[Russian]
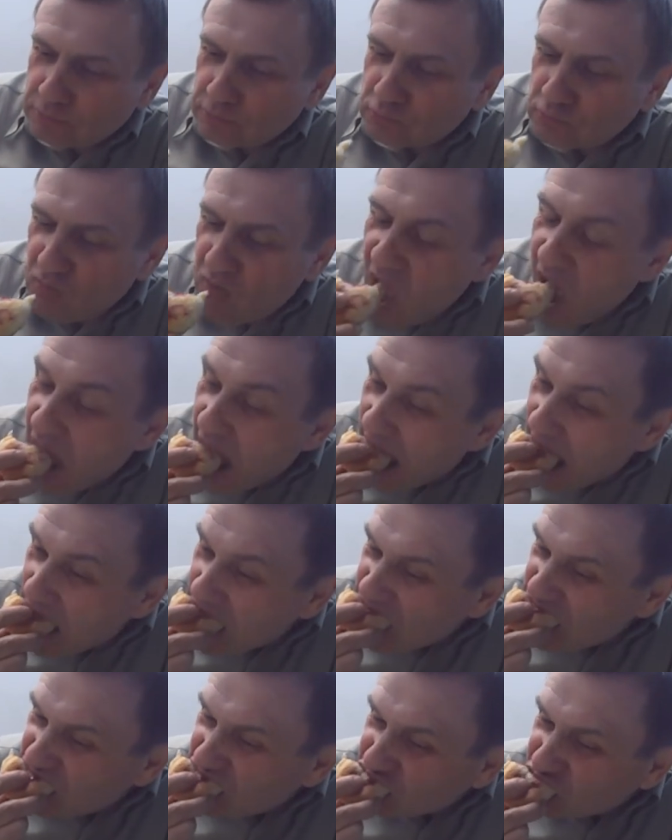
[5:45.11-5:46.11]
Девочки,
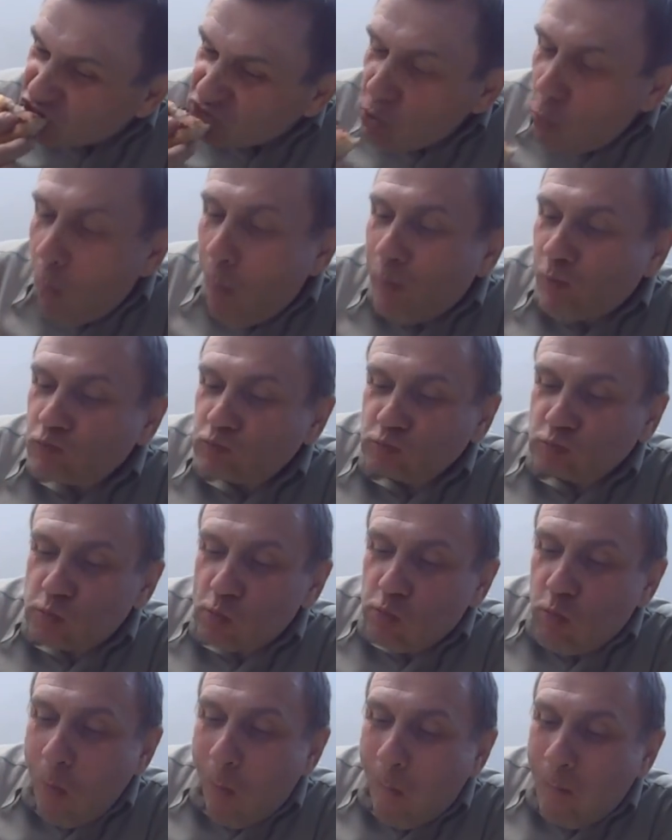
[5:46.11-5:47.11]
вы помните, я
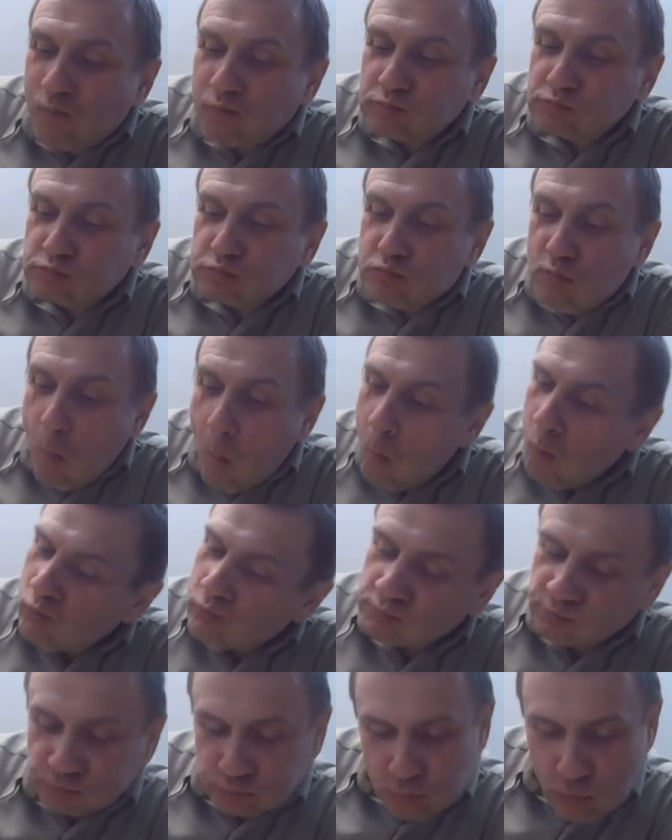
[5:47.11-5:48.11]
сказала, что
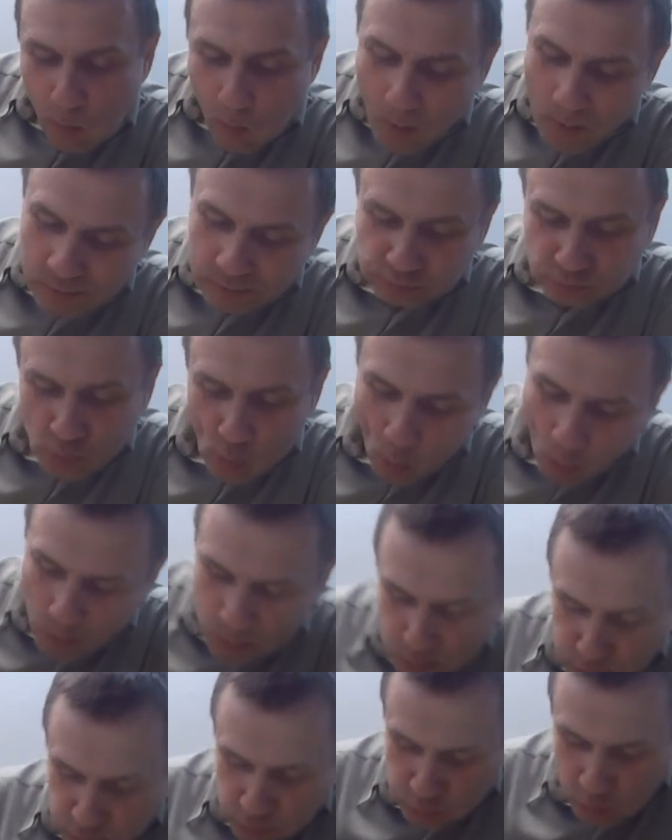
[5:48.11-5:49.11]
mm. я
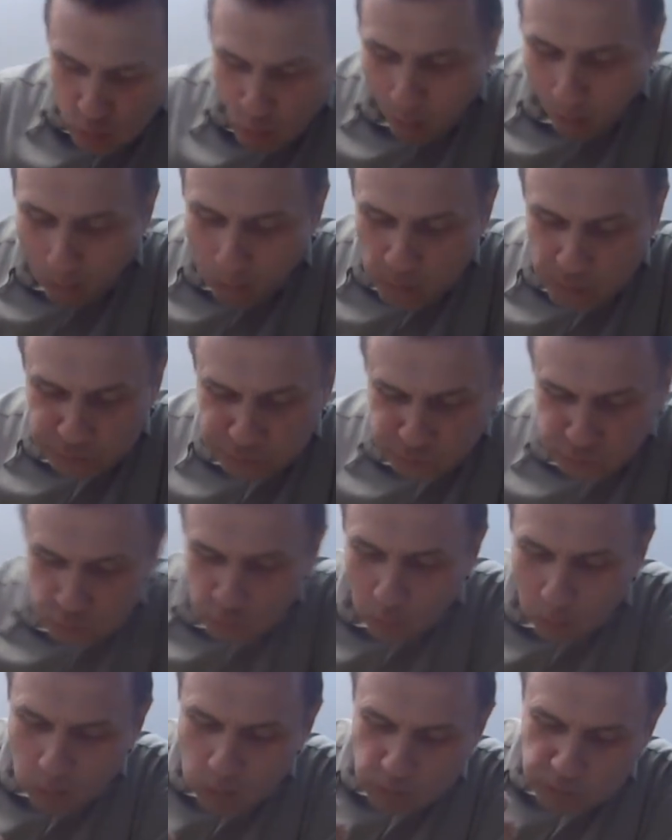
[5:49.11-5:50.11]
разучилась
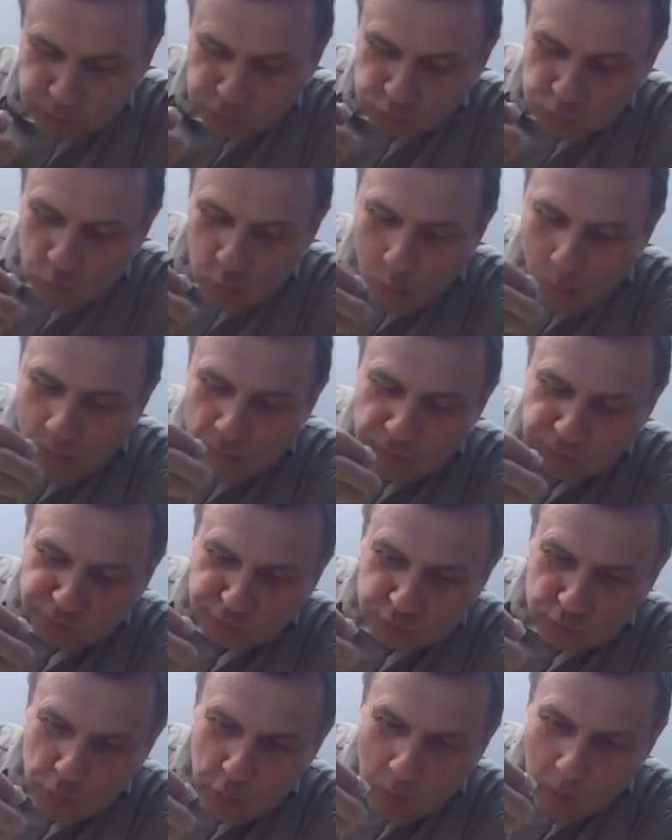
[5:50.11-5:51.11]
готовить. Но
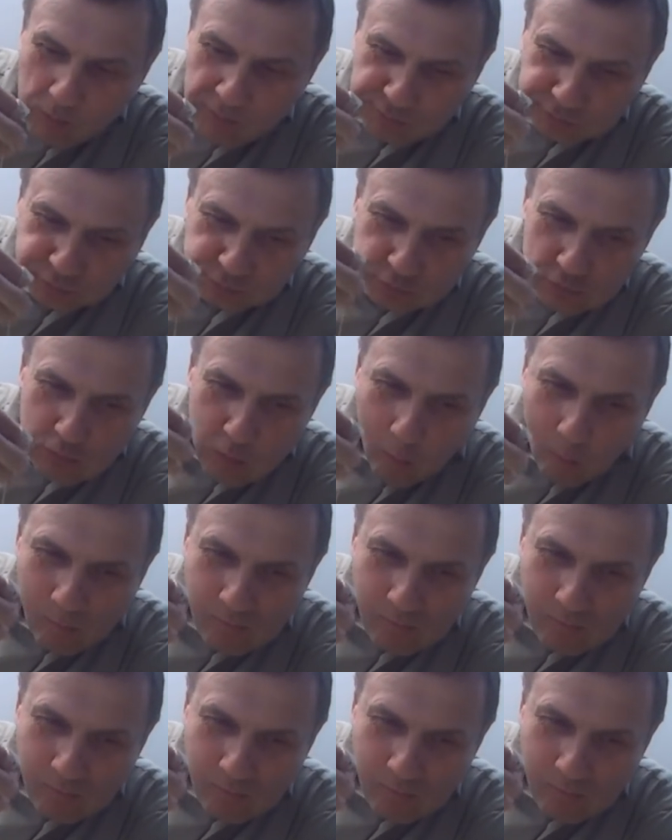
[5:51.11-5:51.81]
моему мужу все